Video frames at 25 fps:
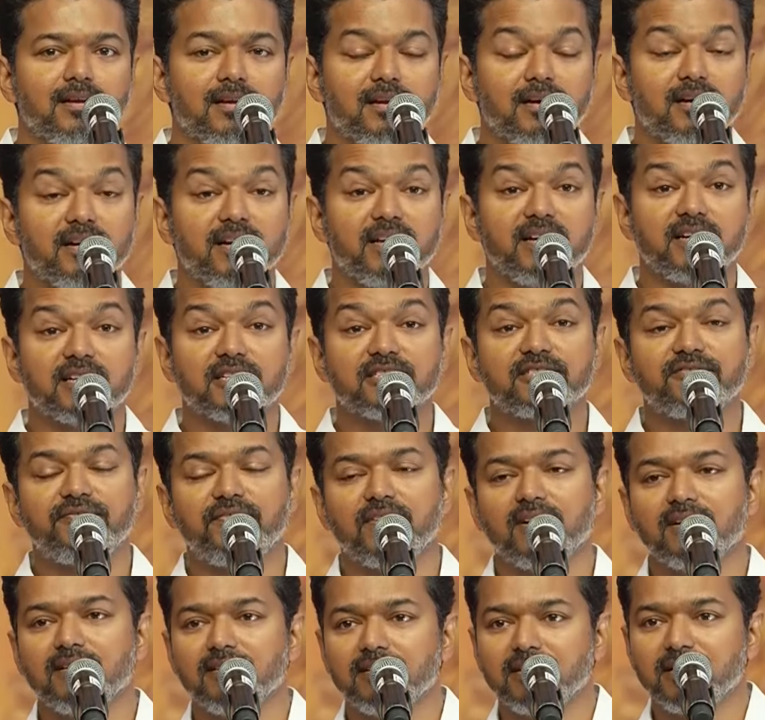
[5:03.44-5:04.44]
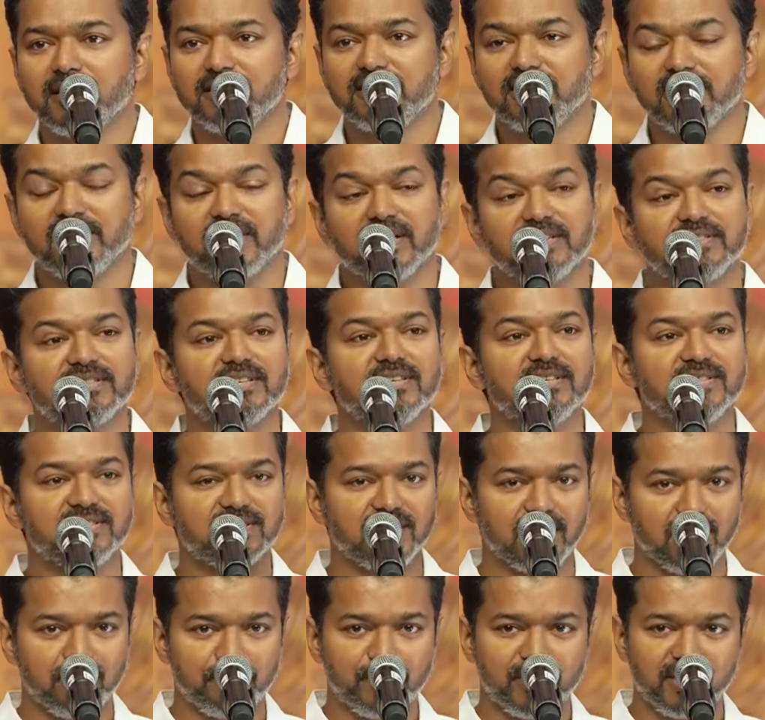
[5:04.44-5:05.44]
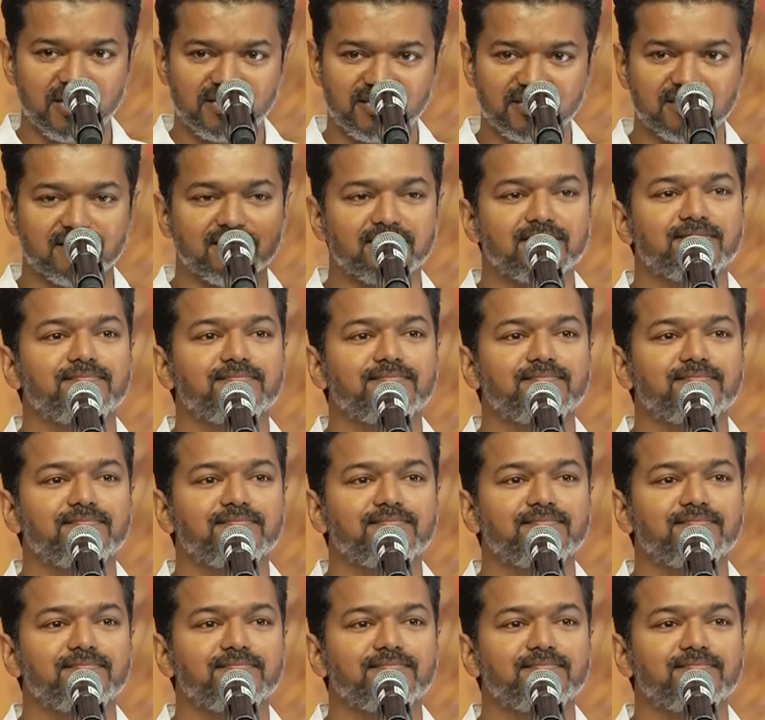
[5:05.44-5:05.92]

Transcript: லேர்னிங் இஸ் ஃபன் எஜுகேஷன் இஸ் செலிப்ரேஷன்